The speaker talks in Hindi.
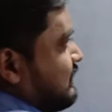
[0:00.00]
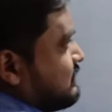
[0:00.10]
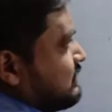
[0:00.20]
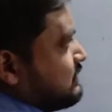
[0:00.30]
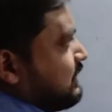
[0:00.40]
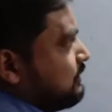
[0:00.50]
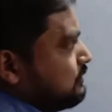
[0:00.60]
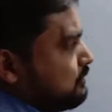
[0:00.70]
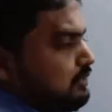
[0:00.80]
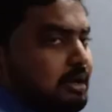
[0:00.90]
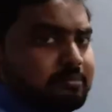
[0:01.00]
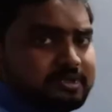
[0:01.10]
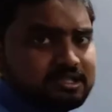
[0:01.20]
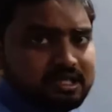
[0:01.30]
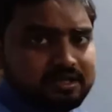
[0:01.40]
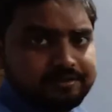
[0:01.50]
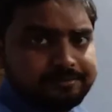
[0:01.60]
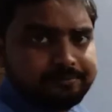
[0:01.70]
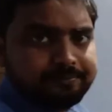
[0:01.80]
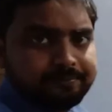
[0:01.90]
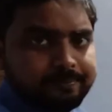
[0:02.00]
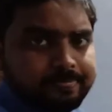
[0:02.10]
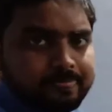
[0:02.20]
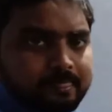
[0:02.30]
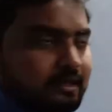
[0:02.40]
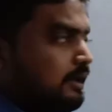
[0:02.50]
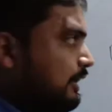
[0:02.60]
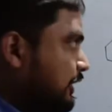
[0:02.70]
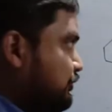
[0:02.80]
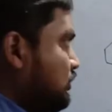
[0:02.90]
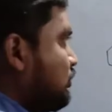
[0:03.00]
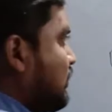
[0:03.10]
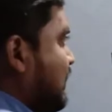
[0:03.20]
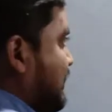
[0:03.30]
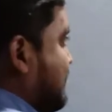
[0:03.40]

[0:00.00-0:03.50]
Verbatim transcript: इसके साथ तो काम बन जाएगा एक्चुअली होगा क्या